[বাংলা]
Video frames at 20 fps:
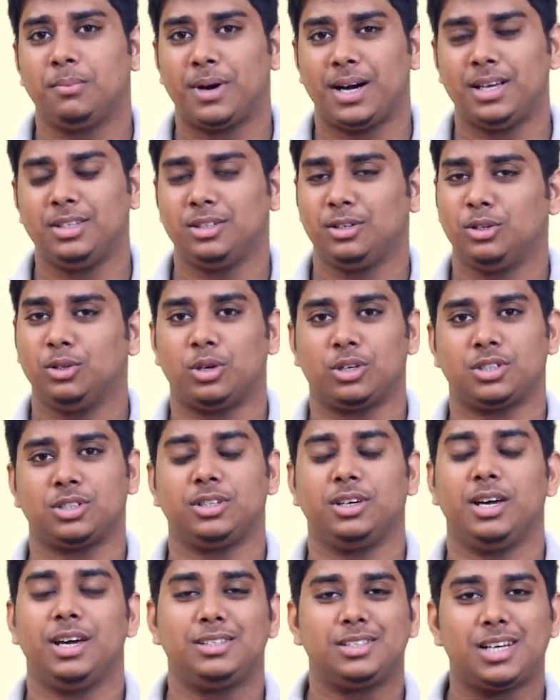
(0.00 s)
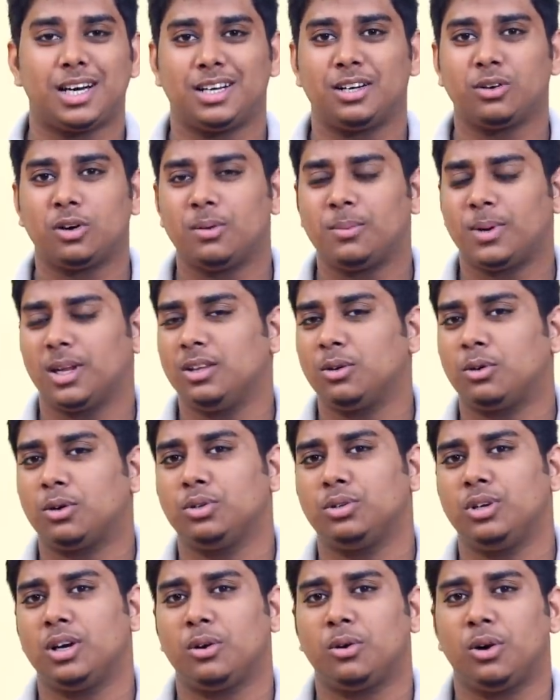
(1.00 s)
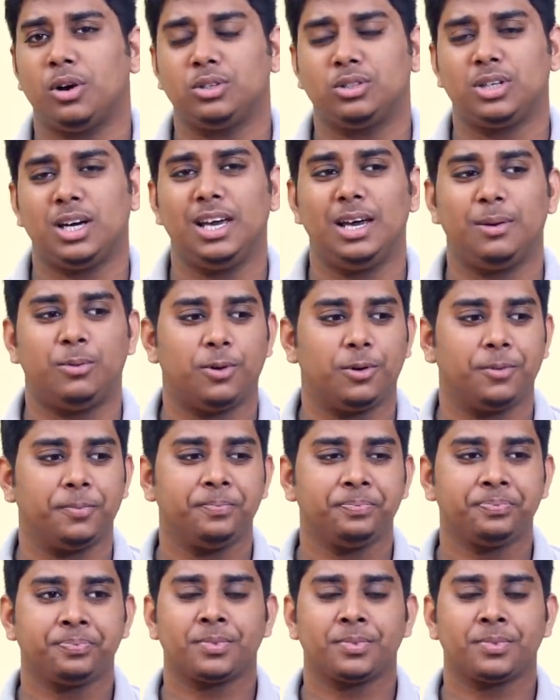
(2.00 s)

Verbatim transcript: পাঁচ দশ এই চারটে কয়েন বানাতে কত টাকা খরচ হয় এবং